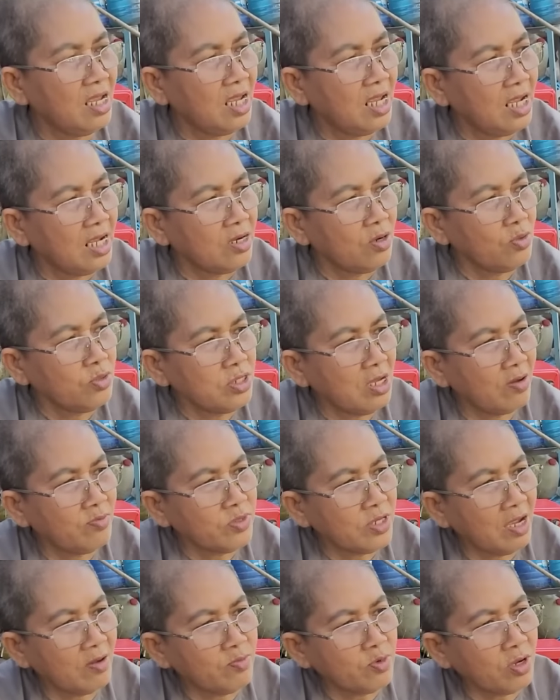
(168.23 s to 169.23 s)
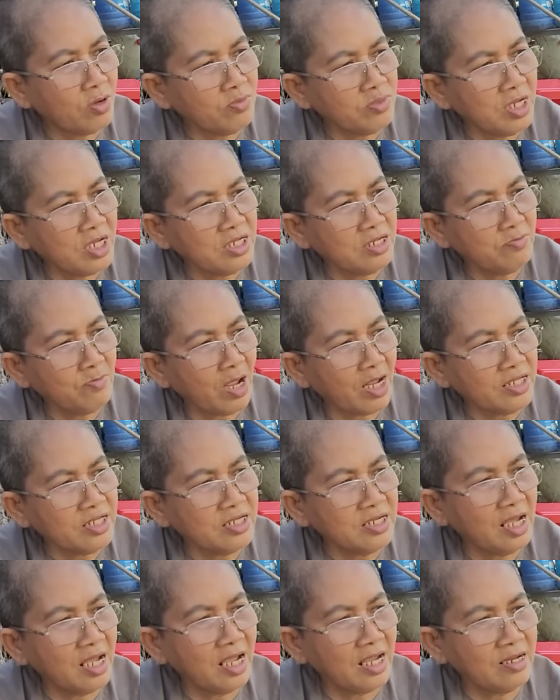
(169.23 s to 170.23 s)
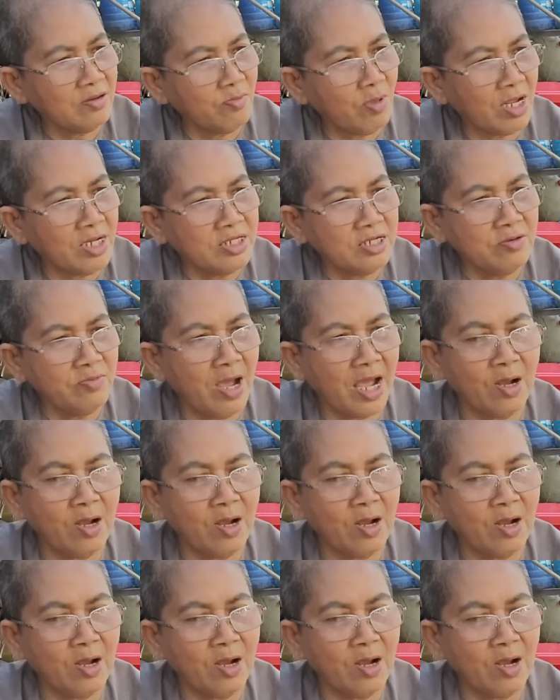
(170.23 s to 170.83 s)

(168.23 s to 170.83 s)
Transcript: cô dòm dòm con đi mã thứ hai mã thứ ba